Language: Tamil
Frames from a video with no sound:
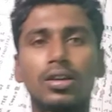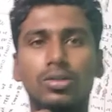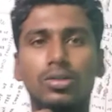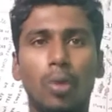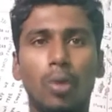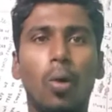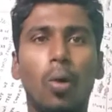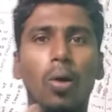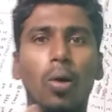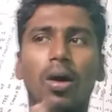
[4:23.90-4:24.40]

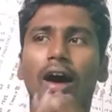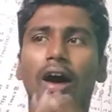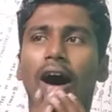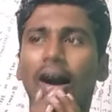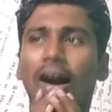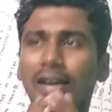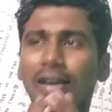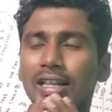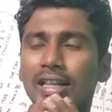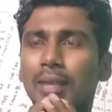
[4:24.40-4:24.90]
ஸோ
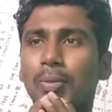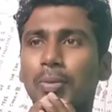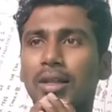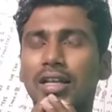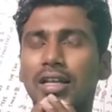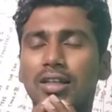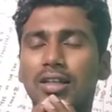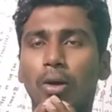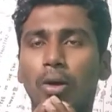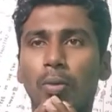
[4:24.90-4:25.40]
ஆந்திர
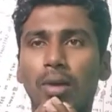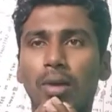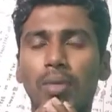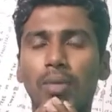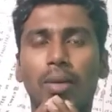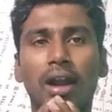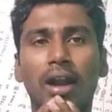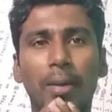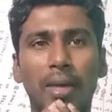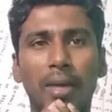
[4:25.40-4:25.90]
பிரதேஷ் கவர்மெண்ட்
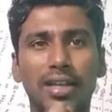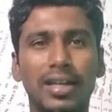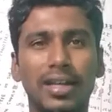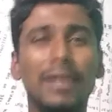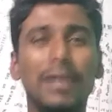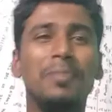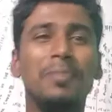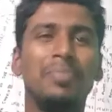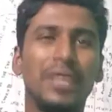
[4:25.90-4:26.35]
பண்ண மாதிரி